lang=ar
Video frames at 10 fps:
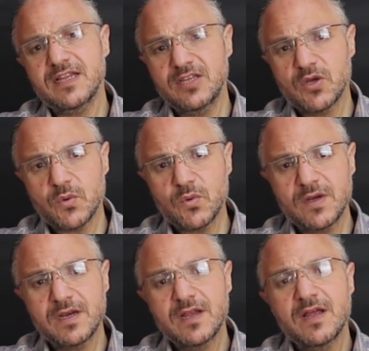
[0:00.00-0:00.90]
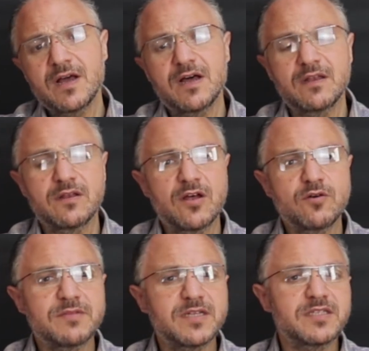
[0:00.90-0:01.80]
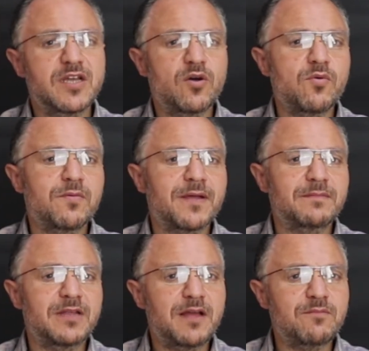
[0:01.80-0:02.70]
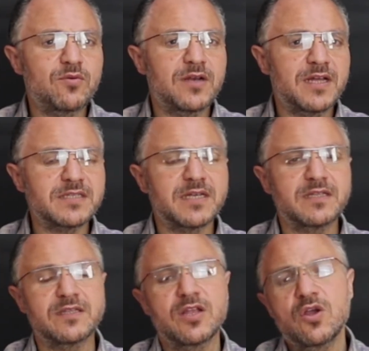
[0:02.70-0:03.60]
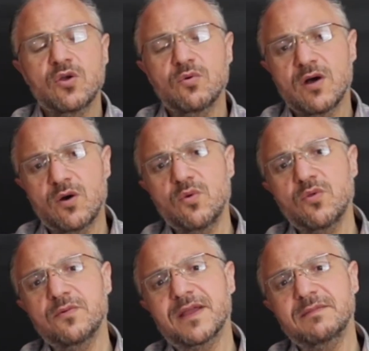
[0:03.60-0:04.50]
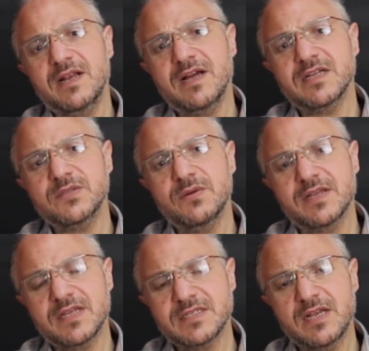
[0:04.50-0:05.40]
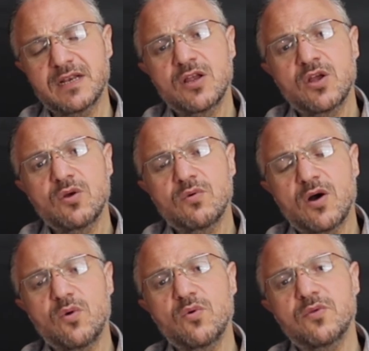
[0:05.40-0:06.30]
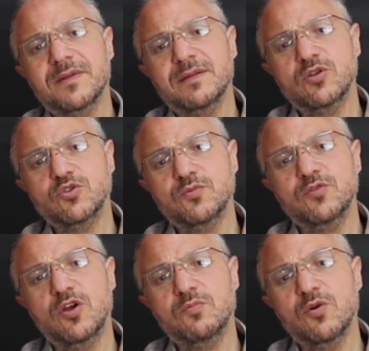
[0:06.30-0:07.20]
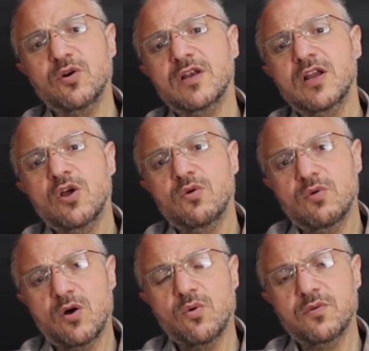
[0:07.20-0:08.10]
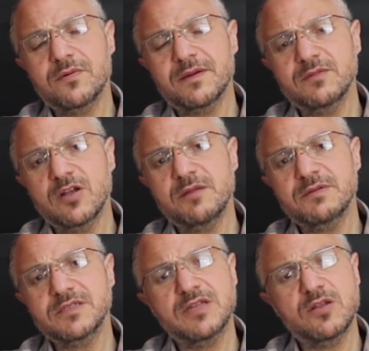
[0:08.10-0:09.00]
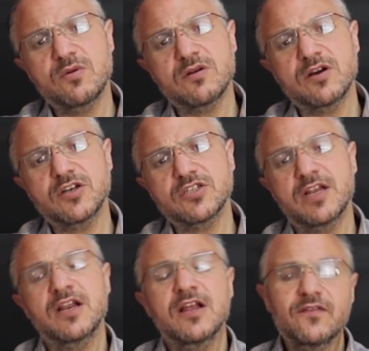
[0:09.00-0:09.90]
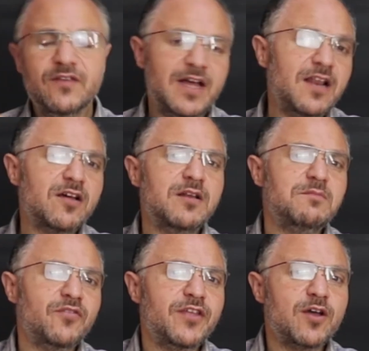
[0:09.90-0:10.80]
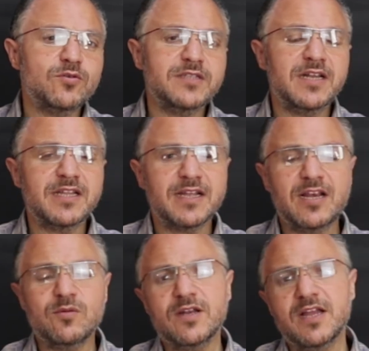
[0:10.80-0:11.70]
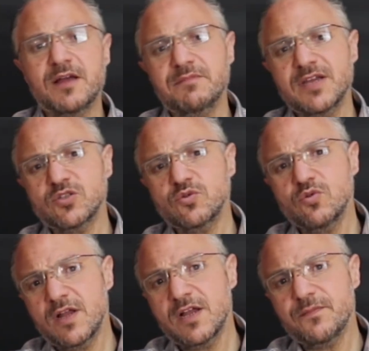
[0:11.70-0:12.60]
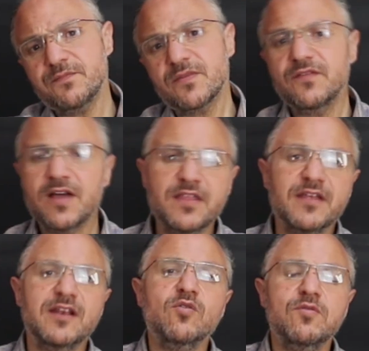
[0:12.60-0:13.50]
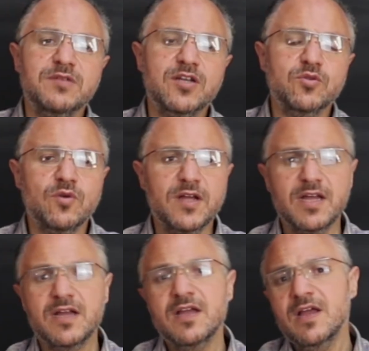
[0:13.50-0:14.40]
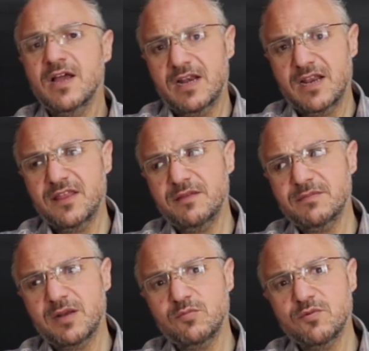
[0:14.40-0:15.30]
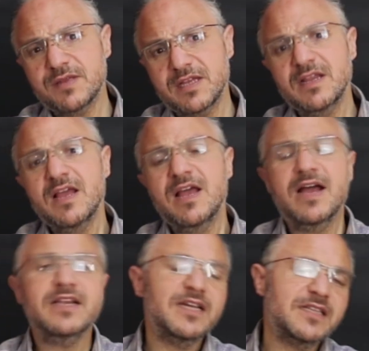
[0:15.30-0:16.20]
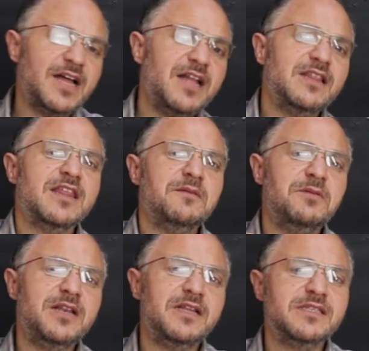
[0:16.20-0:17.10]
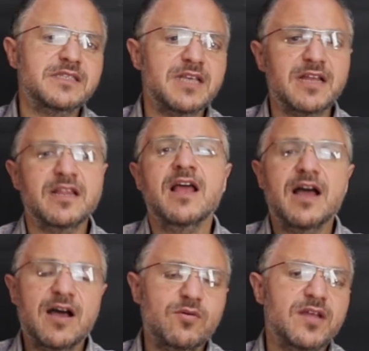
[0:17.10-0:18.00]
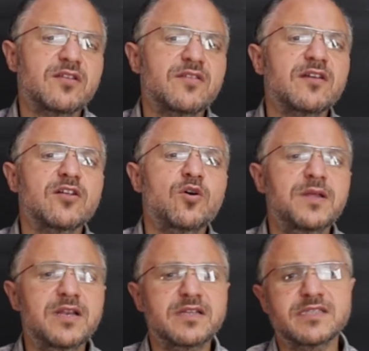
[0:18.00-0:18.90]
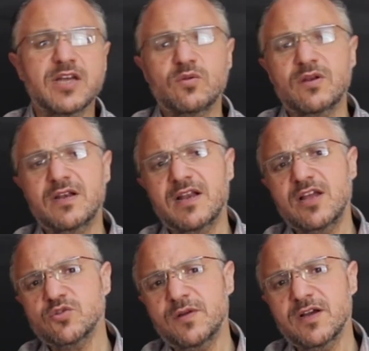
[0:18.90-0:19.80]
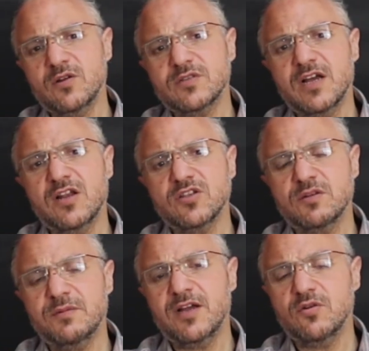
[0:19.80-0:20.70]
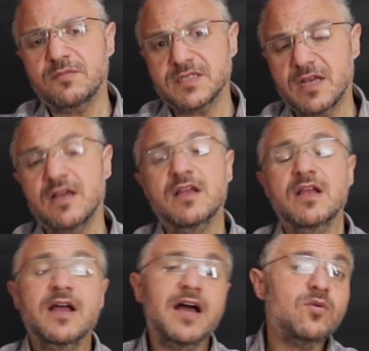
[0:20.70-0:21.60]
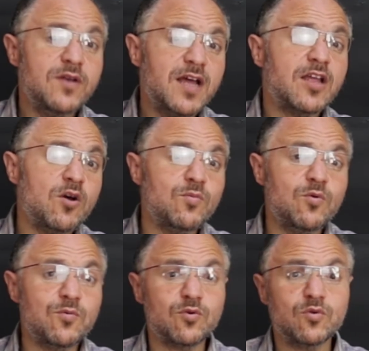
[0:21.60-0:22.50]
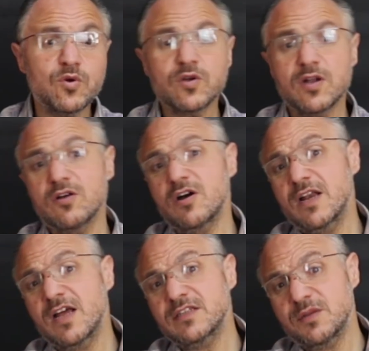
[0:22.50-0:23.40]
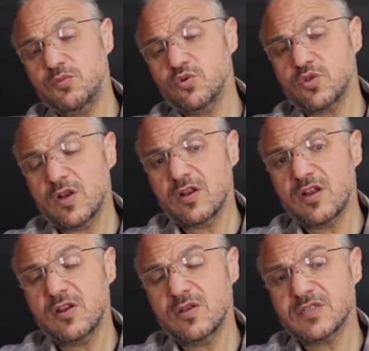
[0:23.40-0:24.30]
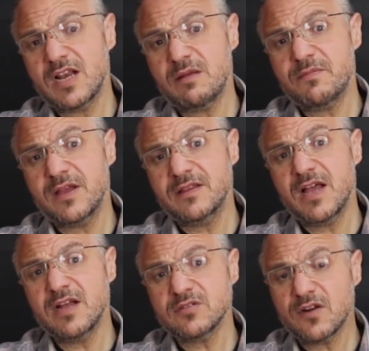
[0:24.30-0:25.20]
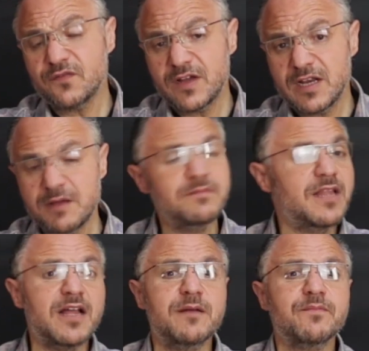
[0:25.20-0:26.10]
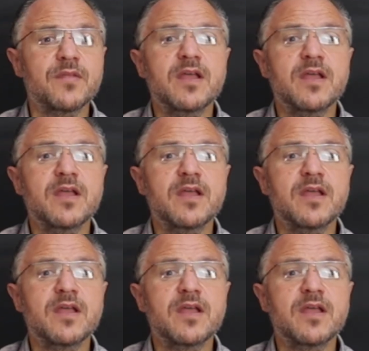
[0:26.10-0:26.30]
أن يقول اللهم إني اعوذك من الهم والحزن وأعوذ بك من العجز والكسل وأعوذ بك من الجبن والبخل وأعوذ بك من غلبة الدين وقار الرجال في الحلقة الماضية كنا نتكلم عن أهمية الدعاء فهذا نوع من الدعاء الذي من الممكن أن يتحدث به الإنسان أو يتضرع به الإنسان لله سبحانه وتعالى صباحا ومساء هل هناك أمور أخرى قالها النبي صلى الله عليه وسلم بأنها ترفع الهم نعم